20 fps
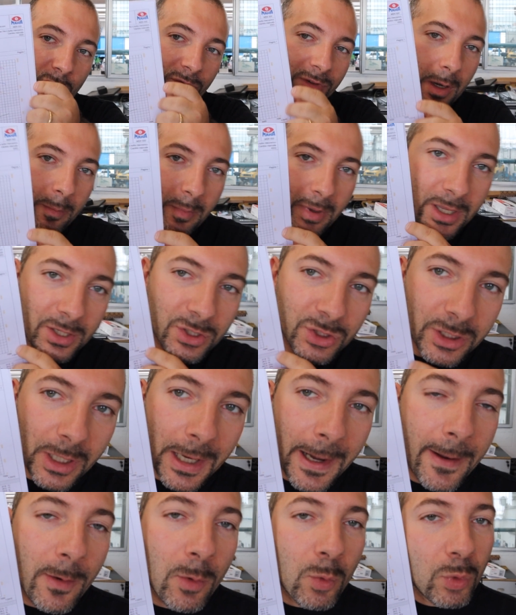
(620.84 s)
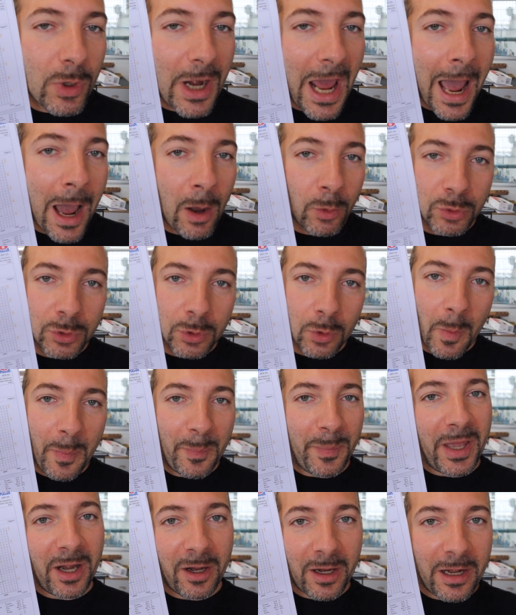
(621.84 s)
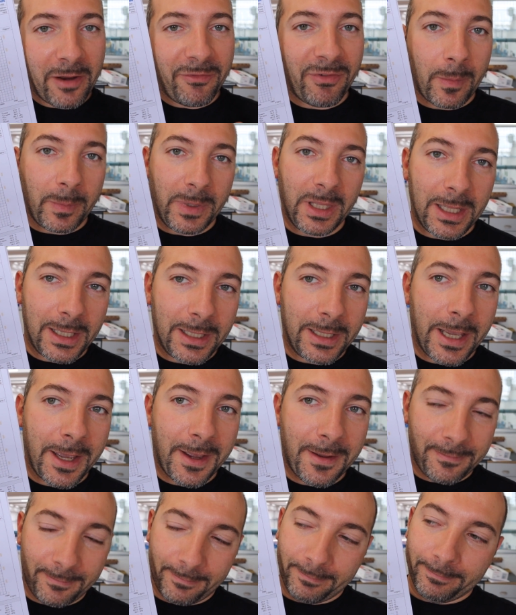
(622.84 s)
dovrebbe essere un'auto per le famiglie,